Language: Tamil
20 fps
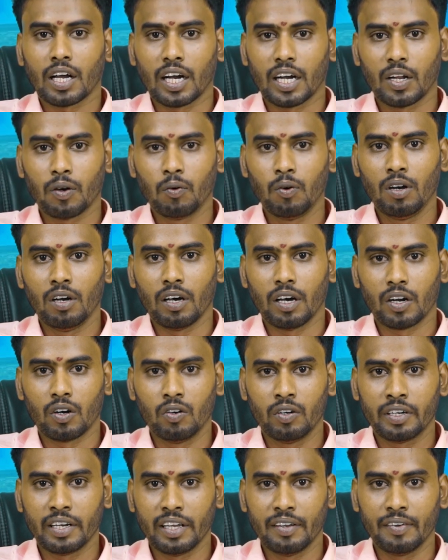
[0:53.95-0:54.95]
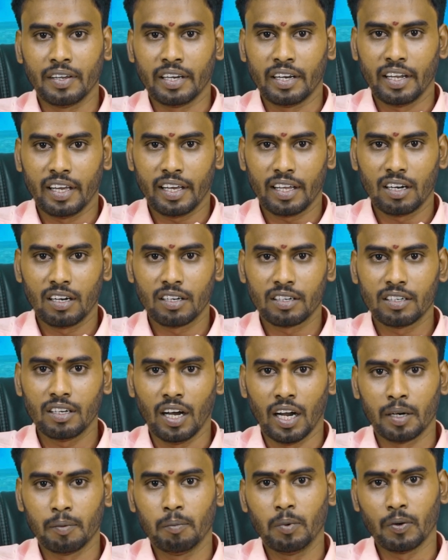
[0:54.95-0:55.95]
கடவுள் அருள் டிவி நேயர்களுக்கு
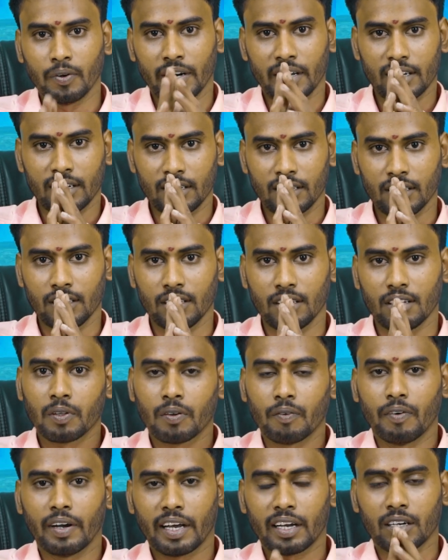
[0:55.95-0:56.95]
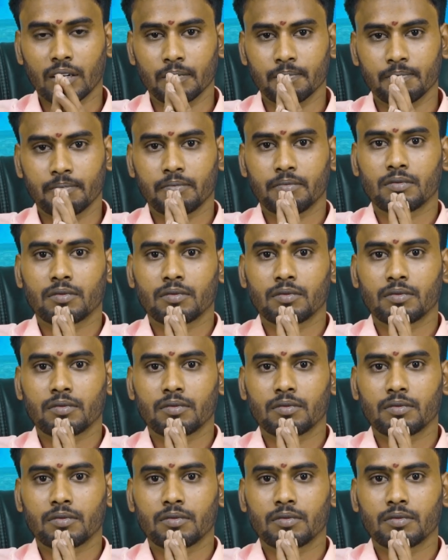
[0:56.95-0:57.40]
அன்பு வணக்கங்கள் வணக்கம்